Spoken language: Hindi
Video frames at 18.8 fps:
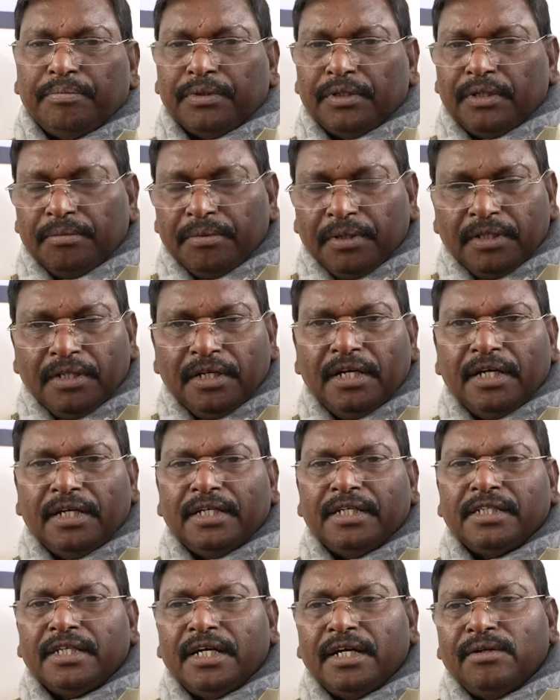प्रतिबद्ध है
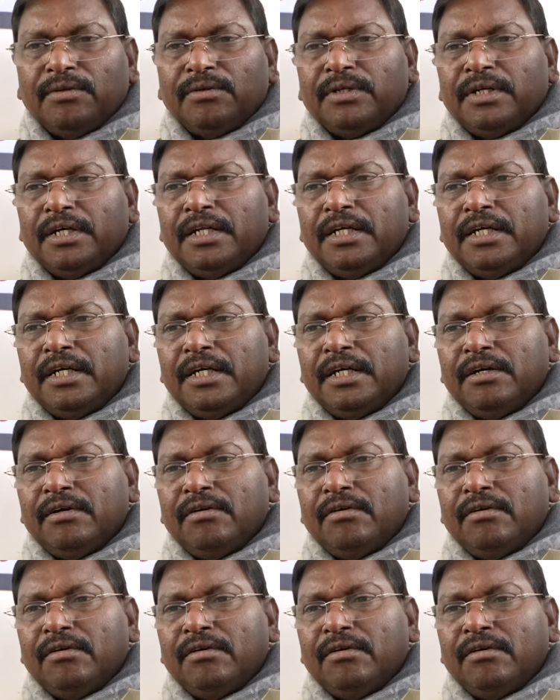किसानों के लिए